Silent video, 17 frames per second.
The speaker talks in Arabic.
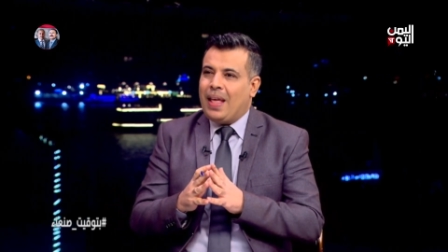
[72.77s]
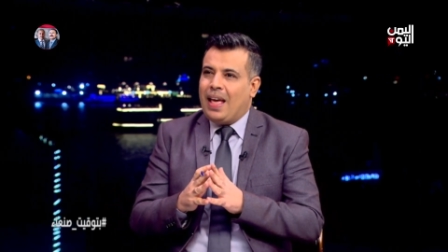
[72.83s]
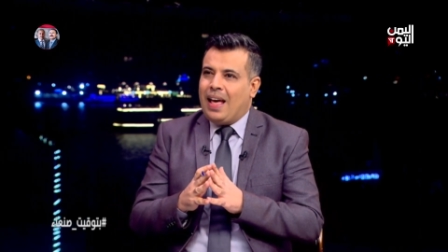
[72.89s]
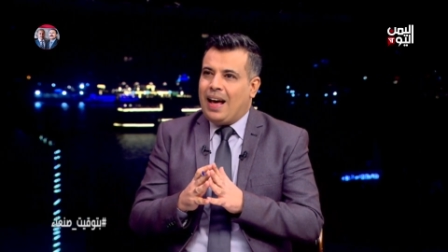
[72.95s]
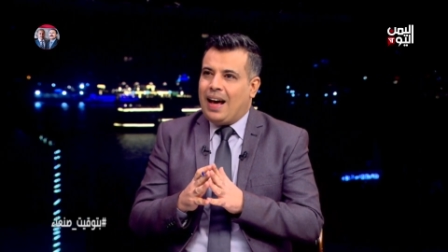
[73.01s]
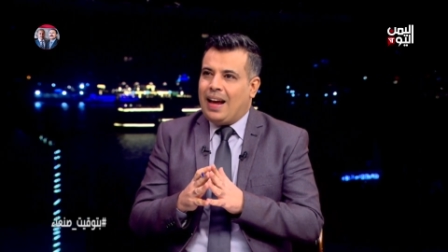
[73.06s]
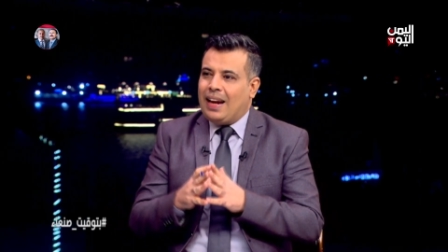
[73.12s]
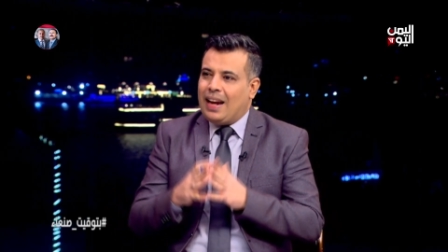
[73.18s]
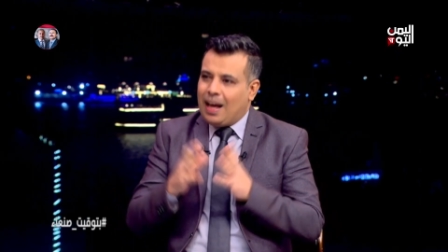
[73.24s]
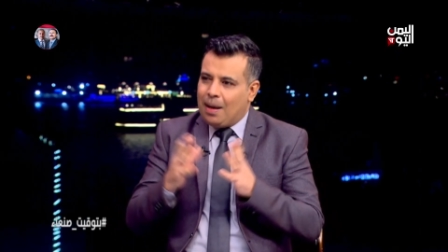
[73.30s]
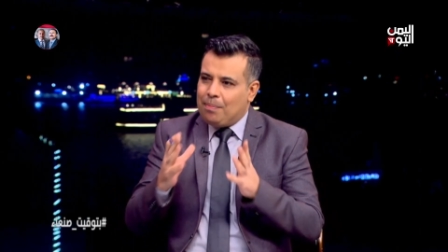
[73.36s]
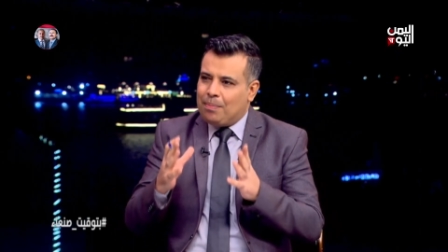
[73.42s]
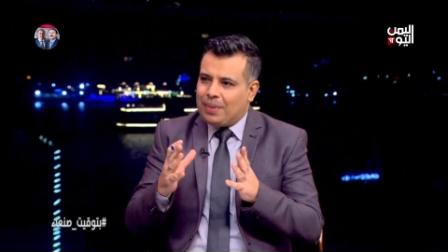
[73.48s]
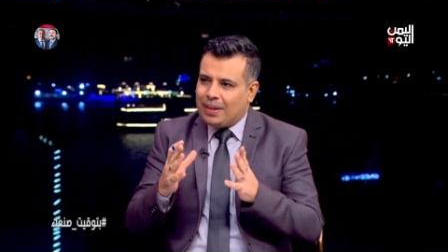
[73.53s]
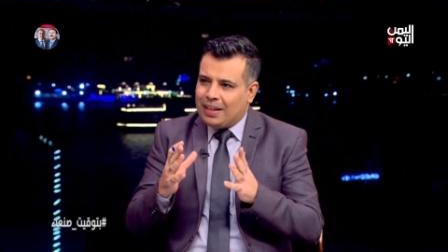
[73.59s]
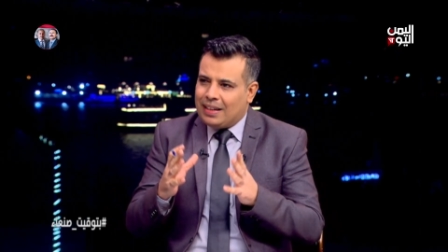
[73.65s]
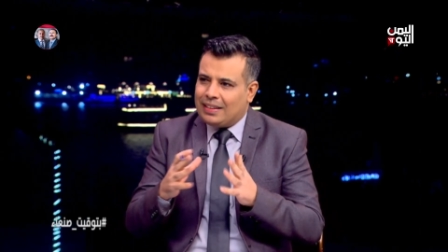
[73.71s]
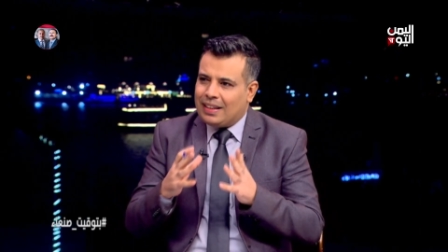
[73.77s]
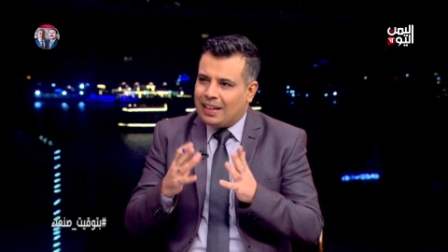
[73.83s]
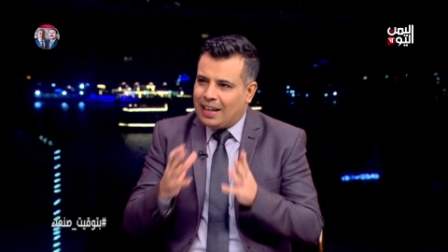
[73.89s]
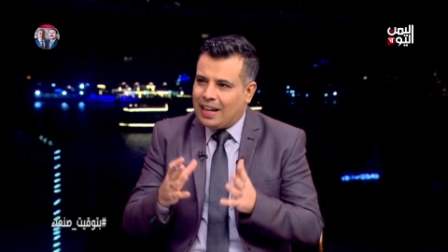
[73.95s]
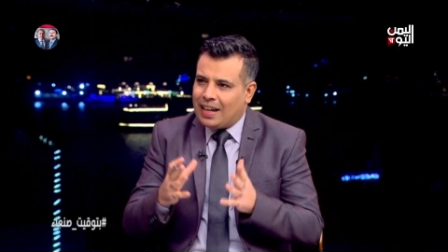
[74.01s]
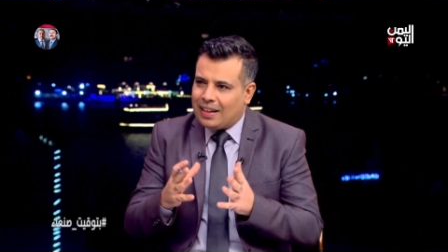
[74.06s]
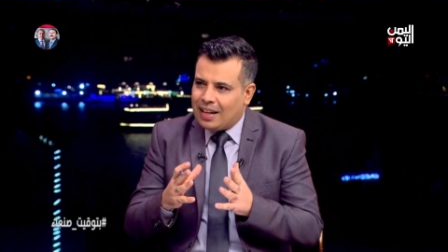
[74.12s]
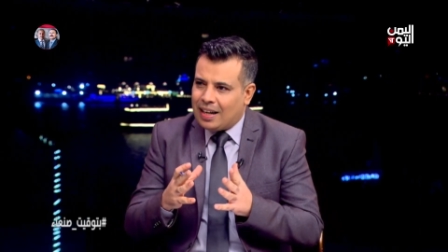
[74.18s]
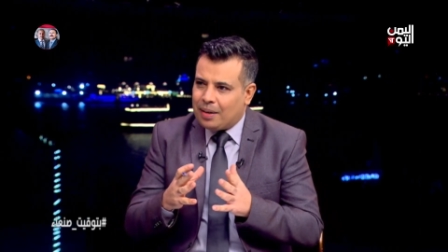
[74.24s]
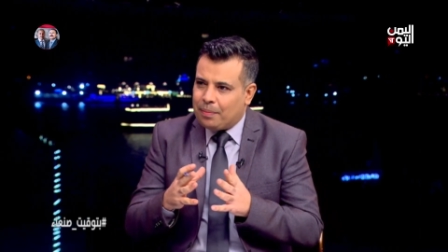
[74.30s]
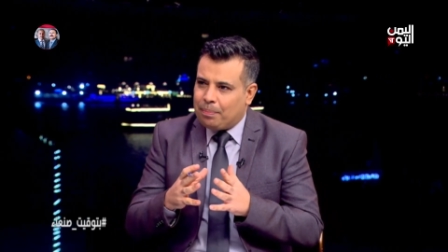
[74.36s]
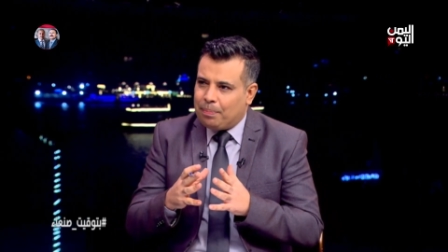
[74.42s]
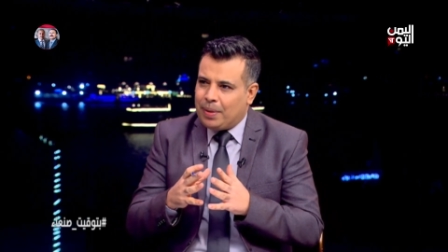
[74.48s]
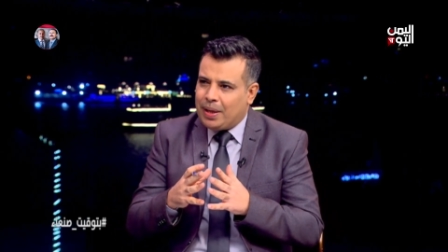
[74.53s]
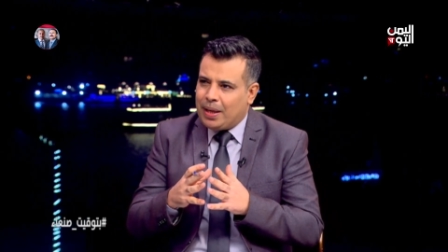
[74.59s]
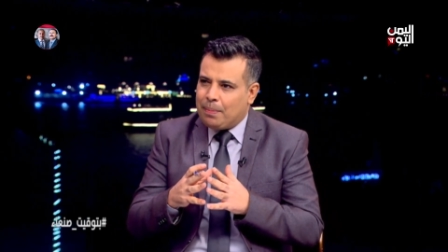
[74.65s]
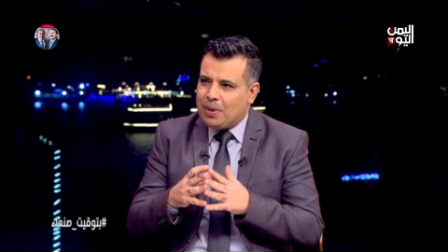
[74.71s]
الأمر يتكرر
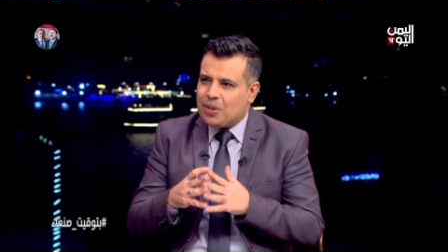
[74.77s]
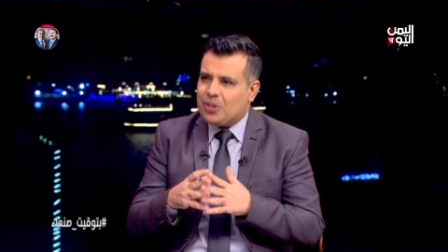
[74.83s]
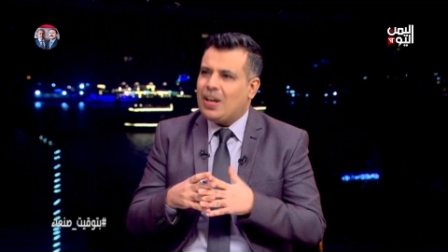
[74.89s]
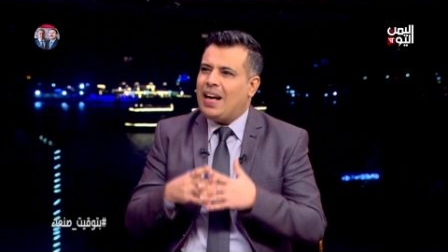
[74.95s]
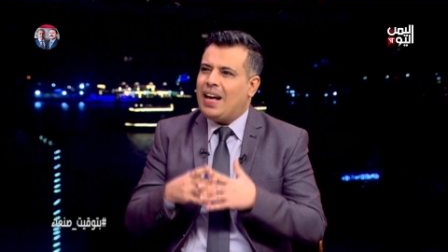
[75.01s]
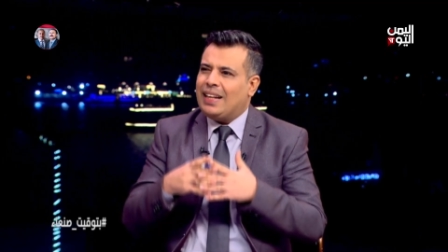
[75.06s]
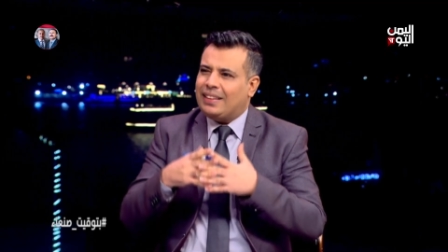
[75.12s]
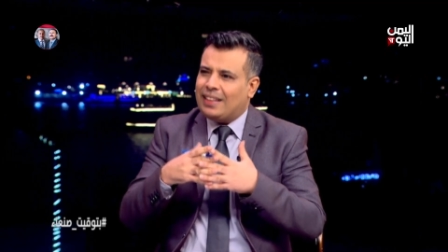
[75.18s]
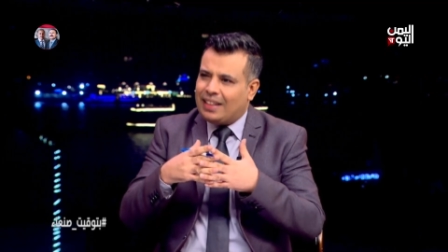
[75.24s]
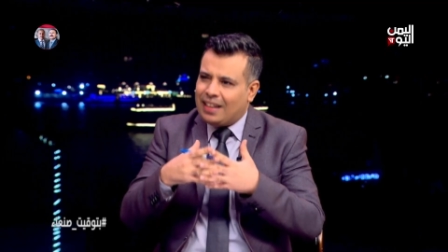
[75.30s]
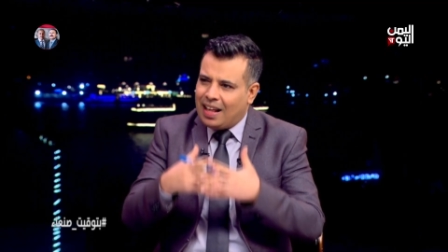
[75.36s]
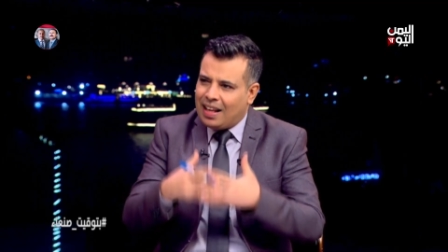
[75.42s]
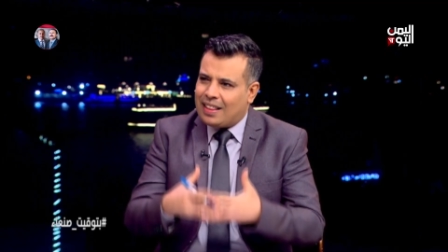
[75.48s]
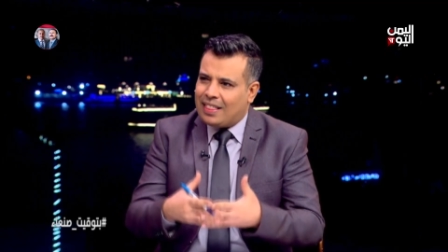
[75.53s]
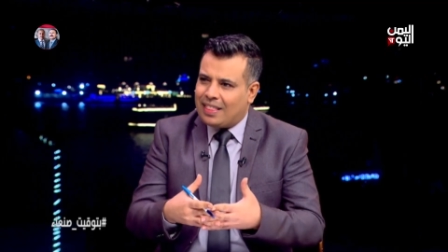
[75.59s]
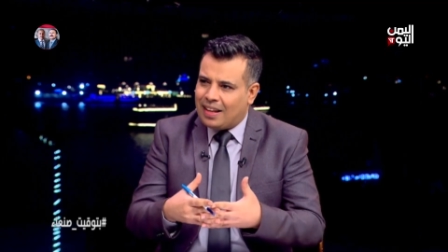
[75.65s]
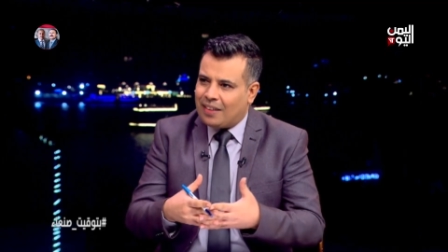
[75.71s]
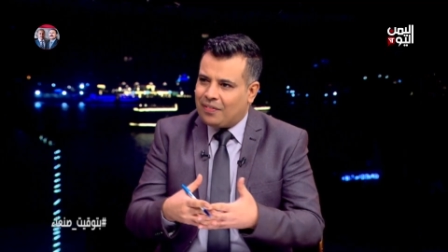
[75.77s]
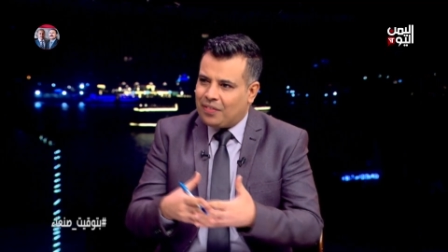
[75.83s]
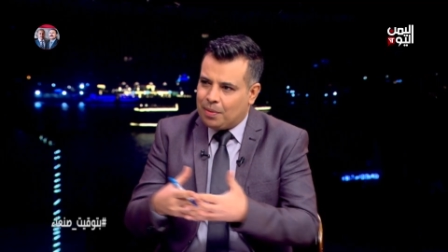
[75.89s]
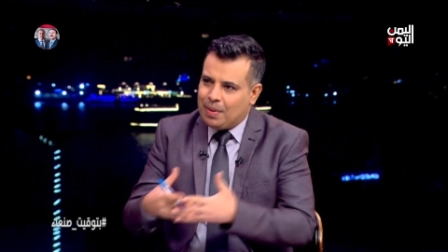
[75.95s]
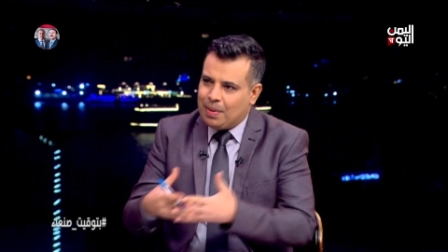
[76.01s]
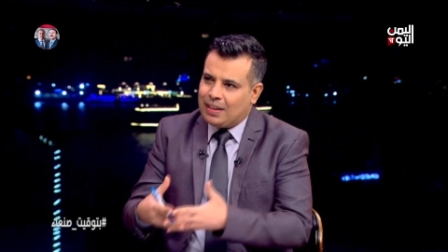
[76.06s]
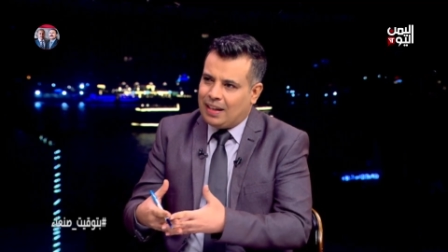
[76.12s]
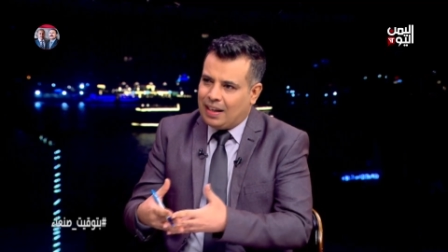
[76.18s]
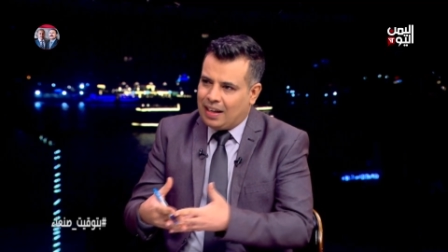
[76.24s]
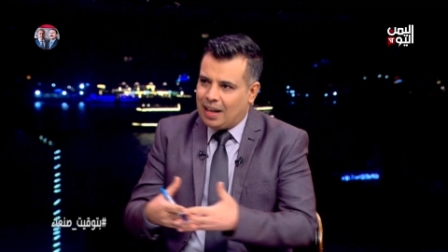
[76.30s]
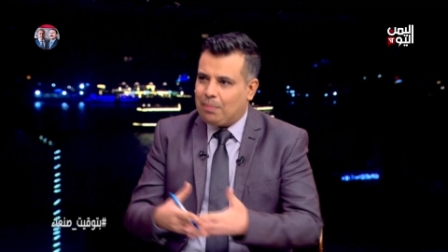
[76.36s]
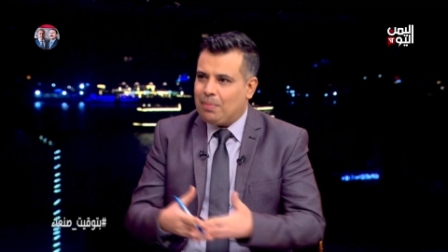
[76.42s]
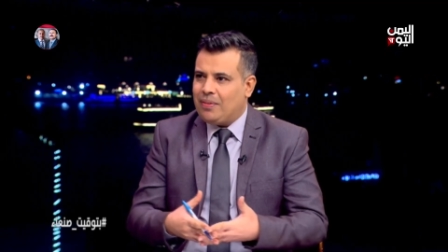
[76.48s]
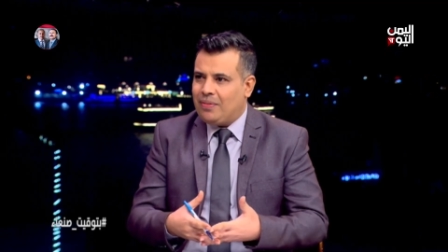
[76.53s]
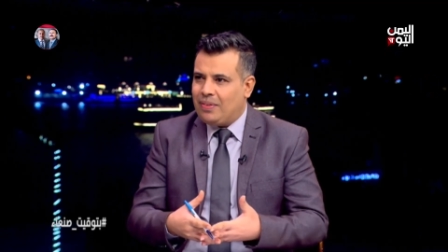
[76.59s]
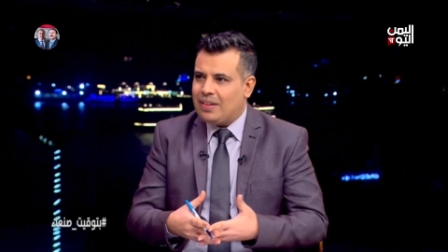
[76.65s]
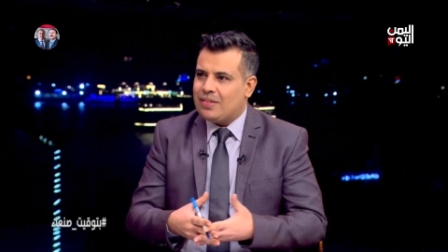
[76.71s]
ببشاعة أكثر فيما يتعلق
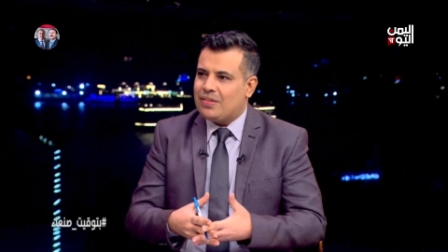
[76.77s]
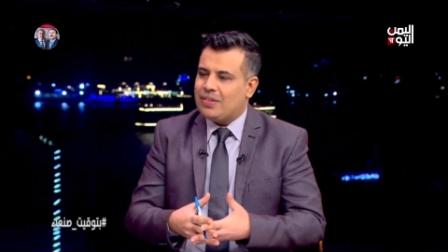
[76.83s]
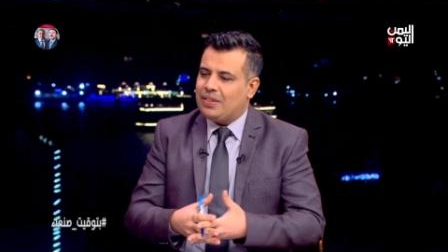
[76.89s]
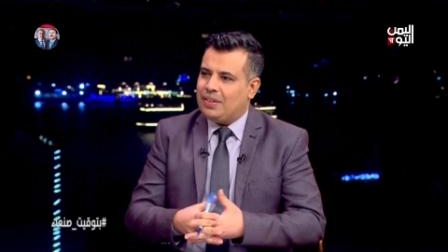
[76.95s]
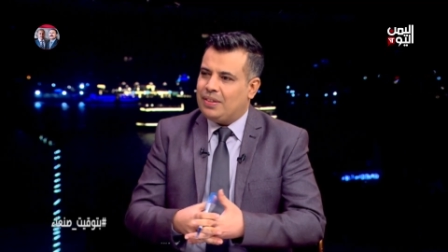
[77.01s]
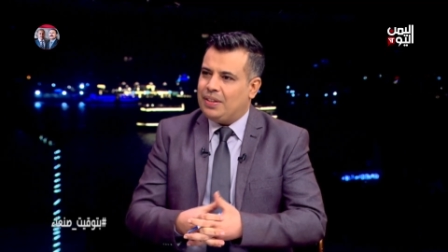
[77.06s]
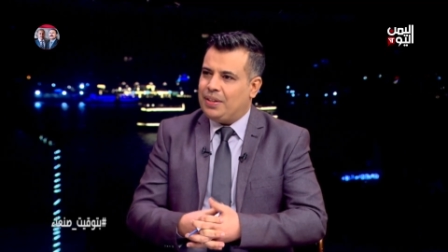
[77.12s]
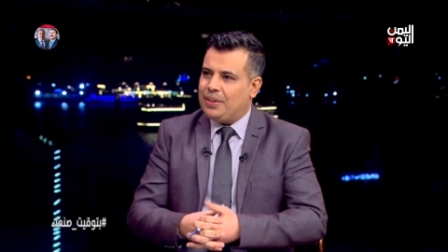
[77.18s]
بالفلسطينيين